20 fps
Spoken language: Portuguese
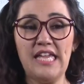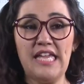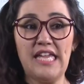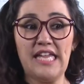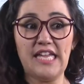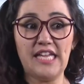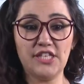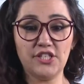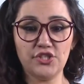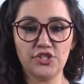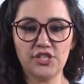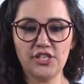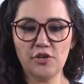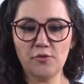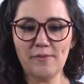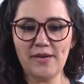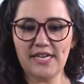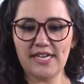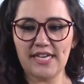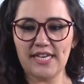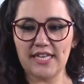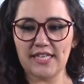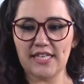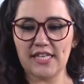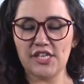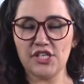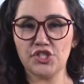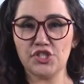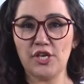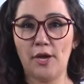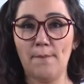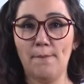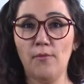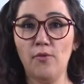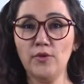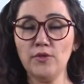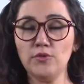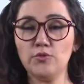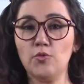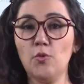E tinha uma característica
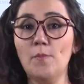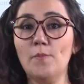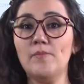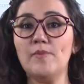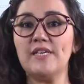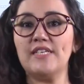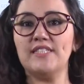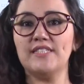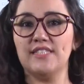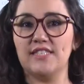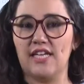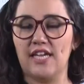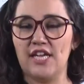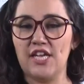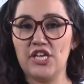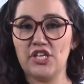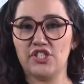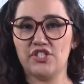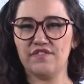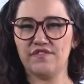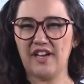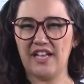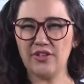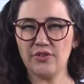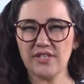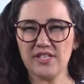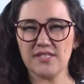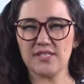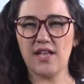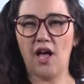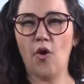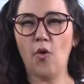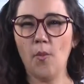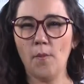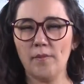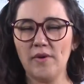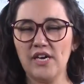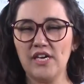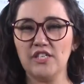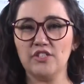muito humana, de valorizar o
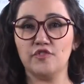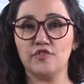humano,